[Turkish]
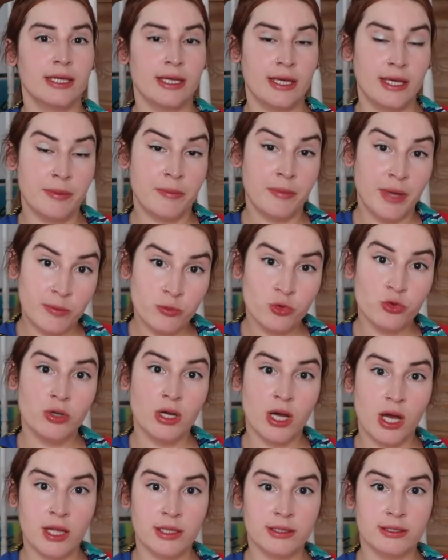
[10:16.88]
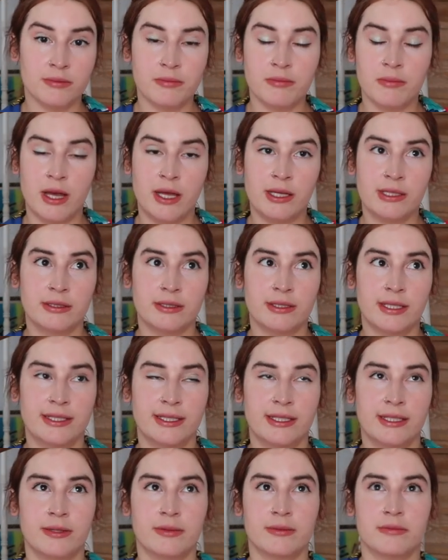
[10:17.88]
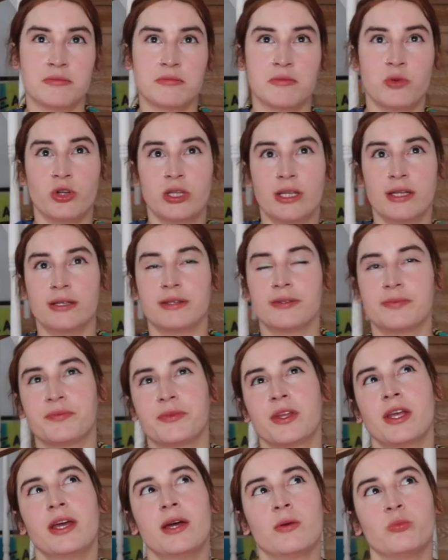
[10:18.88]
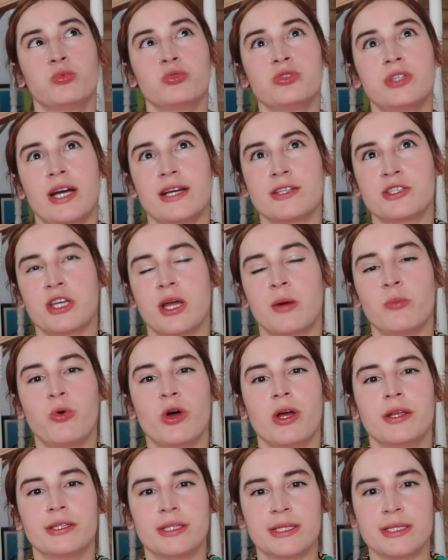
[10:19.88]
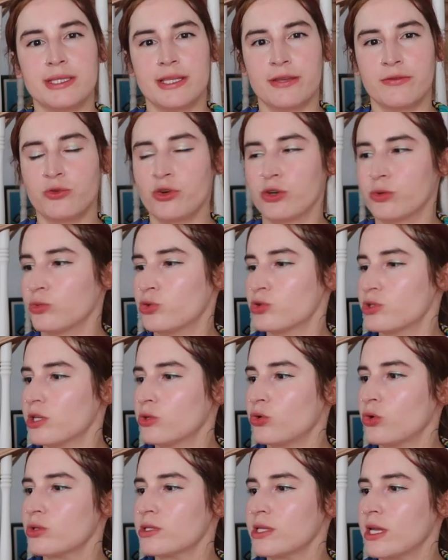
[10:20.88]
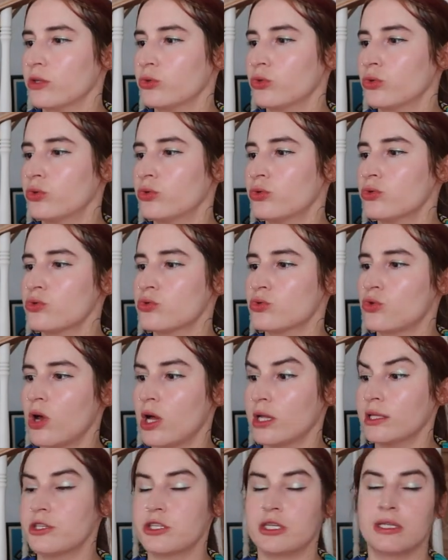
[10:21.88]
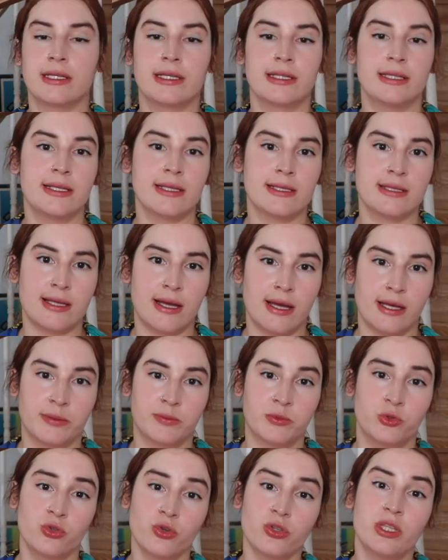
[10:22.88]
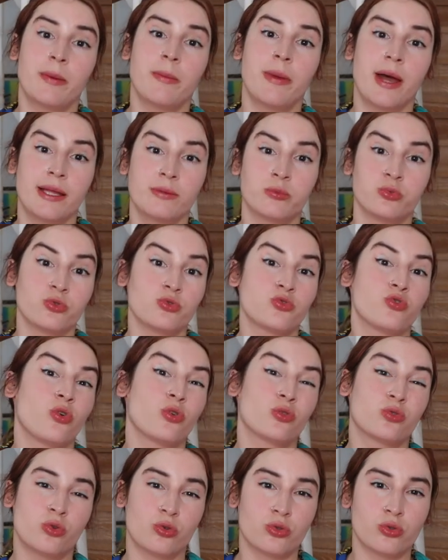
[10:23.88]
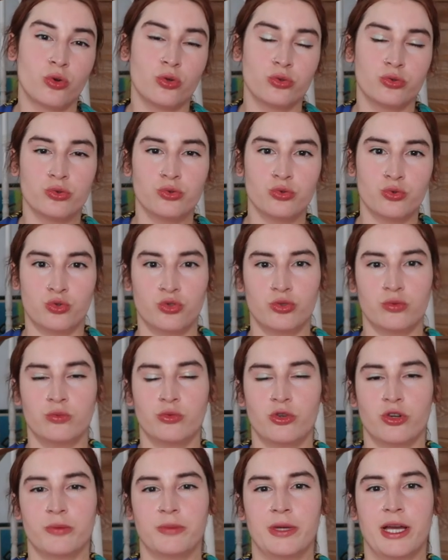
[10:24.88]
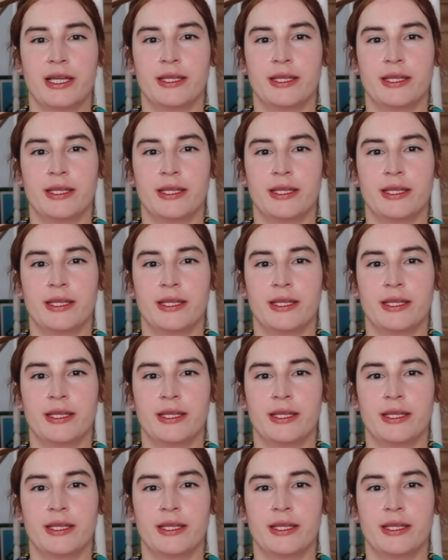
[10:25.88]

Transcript: E, memnun kaldım. Ben hani böyle bu tarz şampuanları seviyorum. %99 doğal içeriklere sahip diyor da ben bunun çok doğru olduğunu düşünmüyorum.